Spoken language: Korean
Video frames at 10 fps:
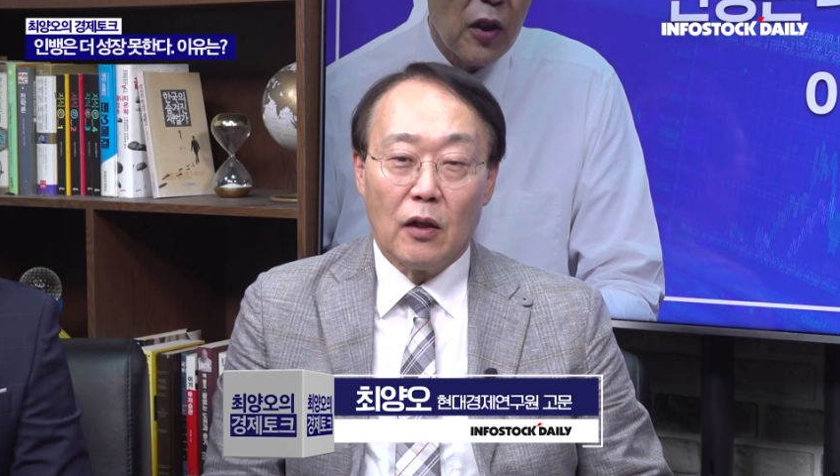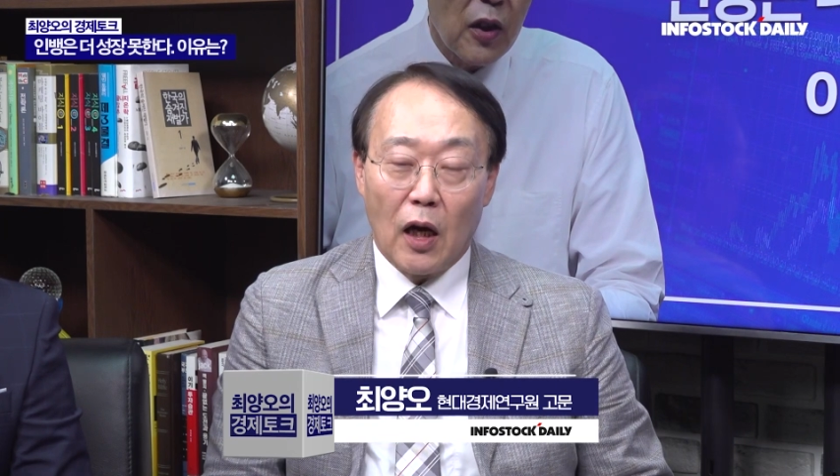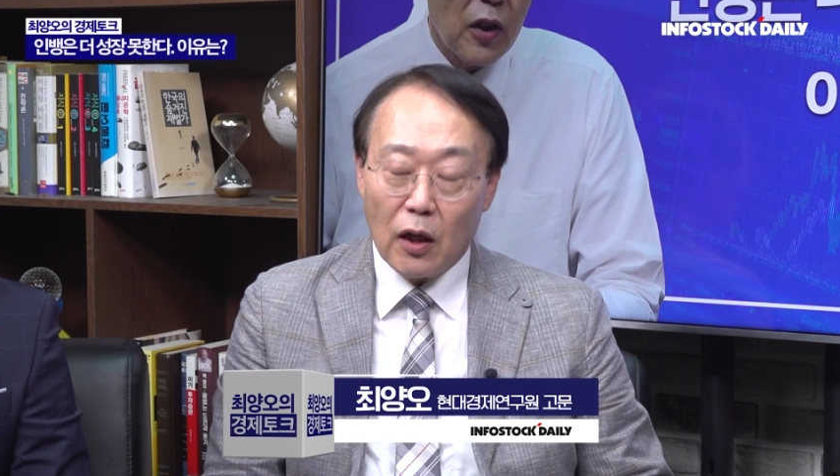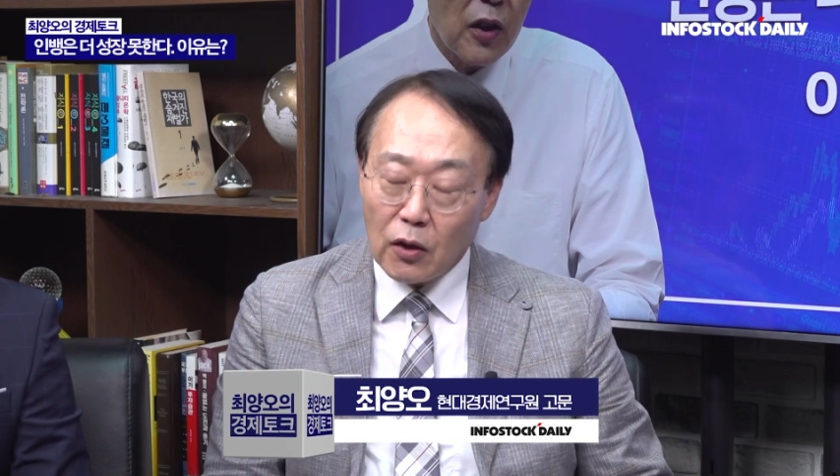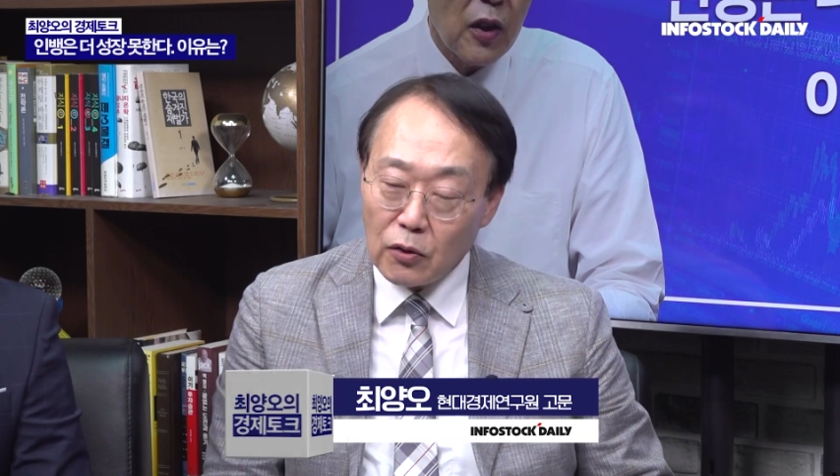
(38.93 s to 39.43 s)

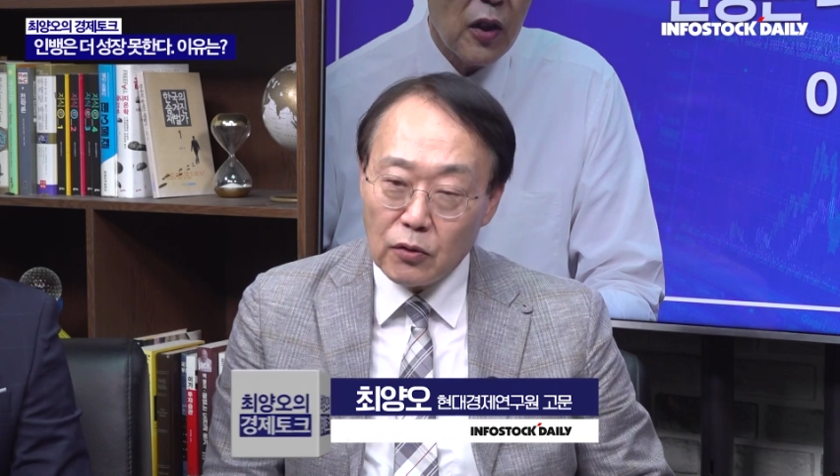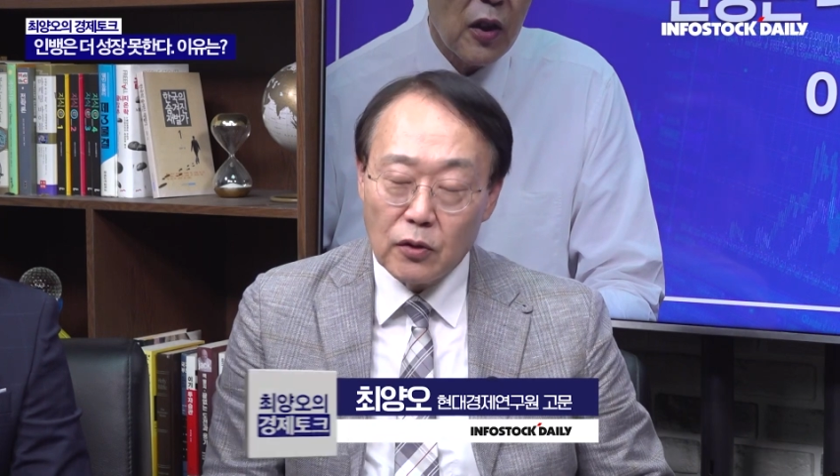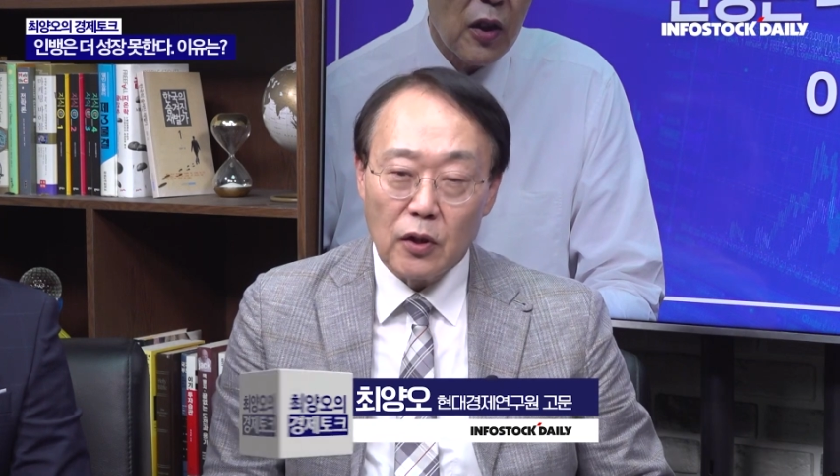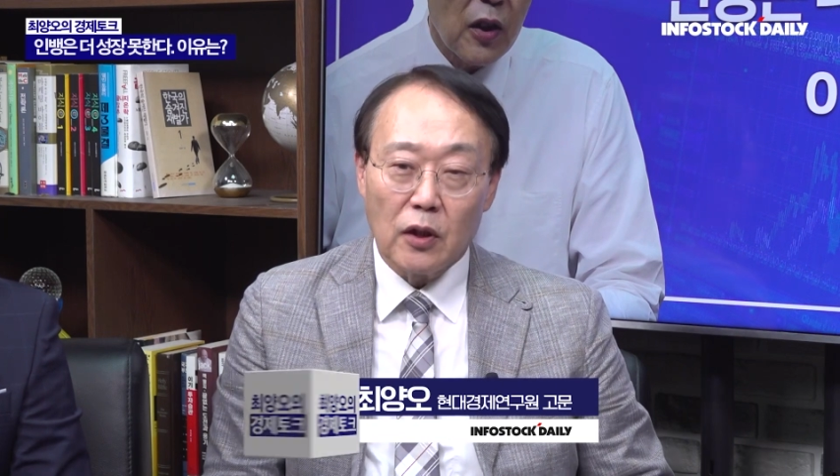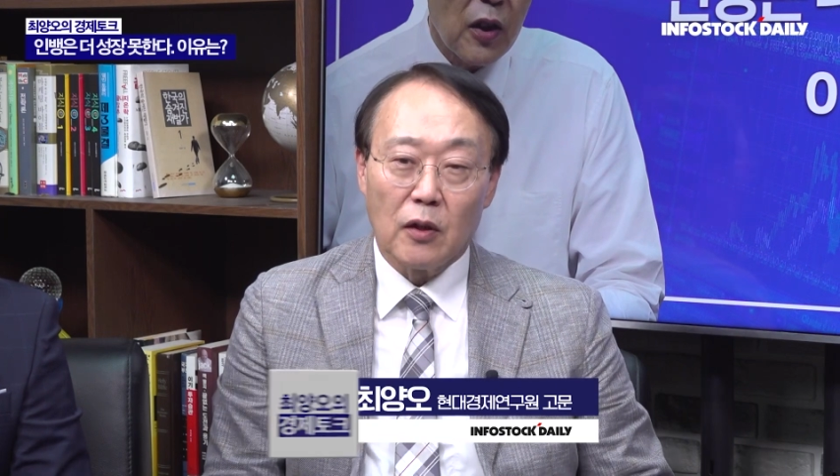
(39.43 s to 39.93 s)
아,
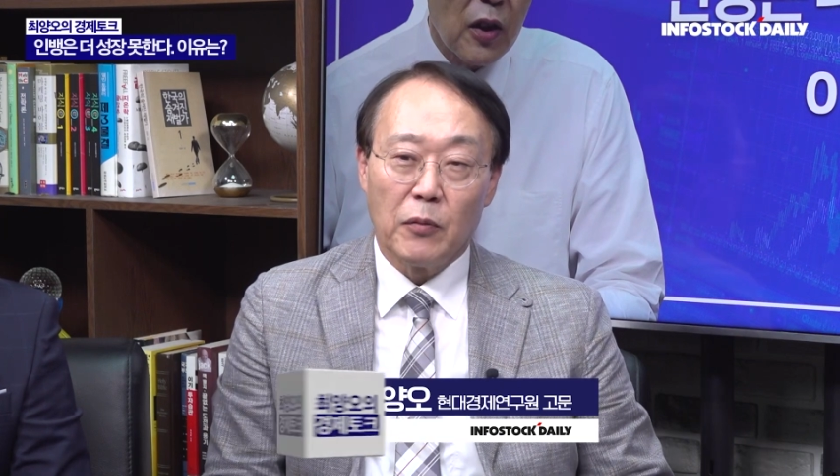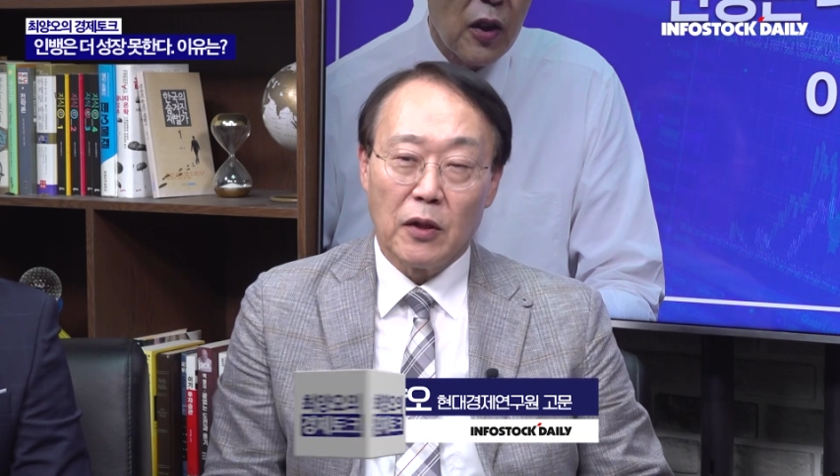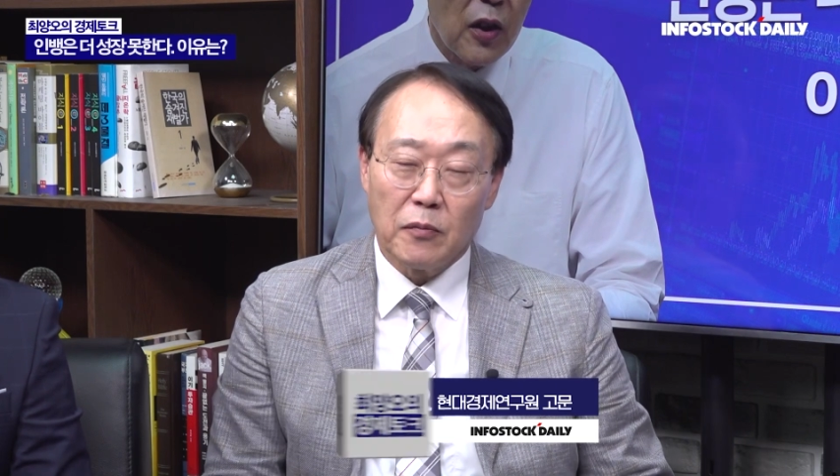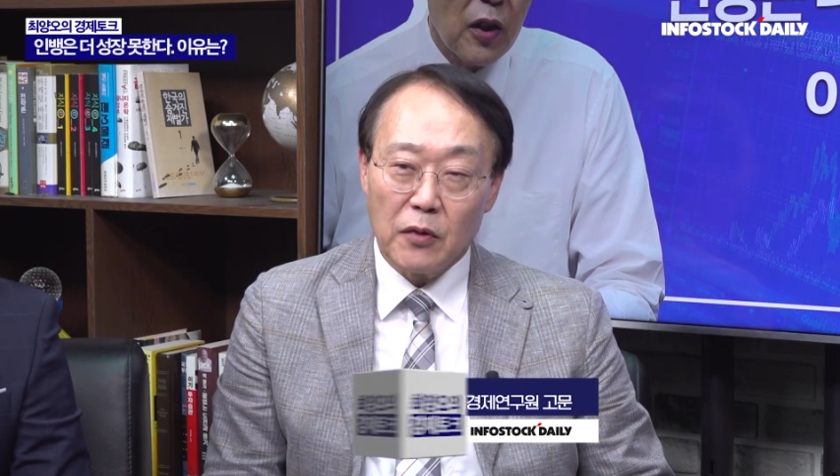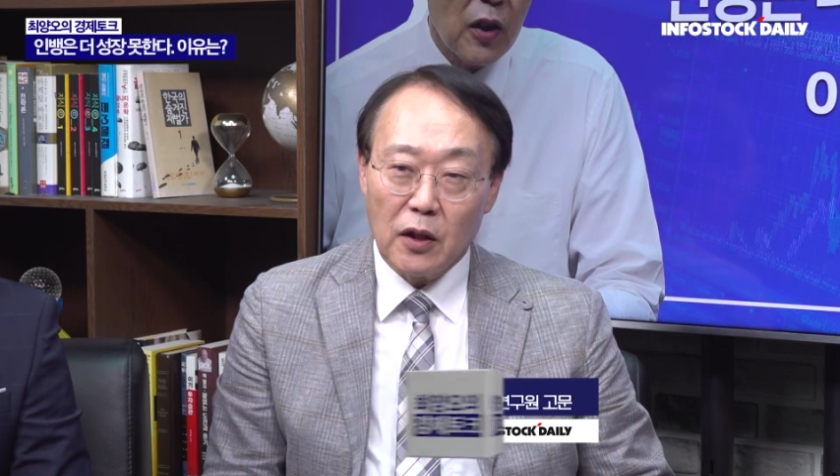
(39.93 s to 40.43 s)
그게
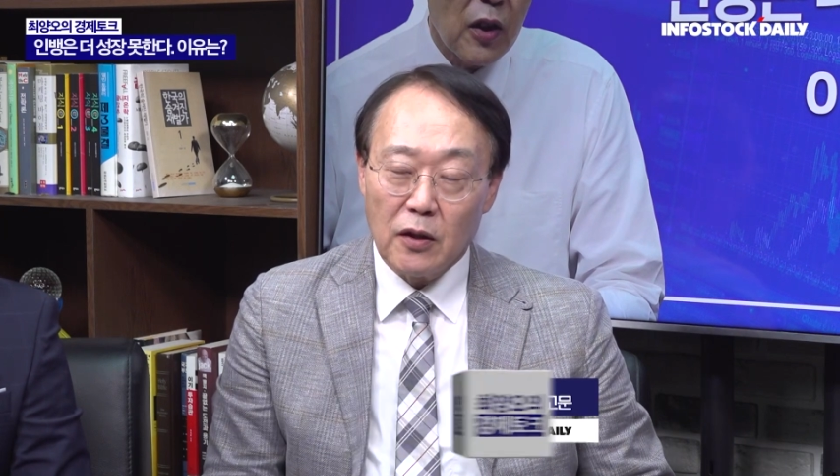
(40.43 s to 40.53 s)
말입니다.